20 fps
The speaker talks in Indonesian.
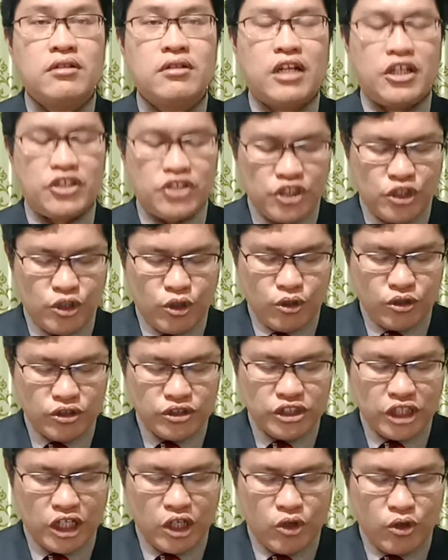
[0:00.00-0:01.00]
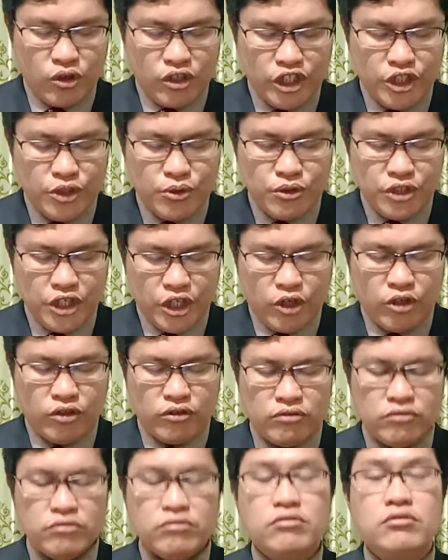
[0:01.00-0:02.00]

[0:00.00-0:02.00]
sihol jaloni dunion.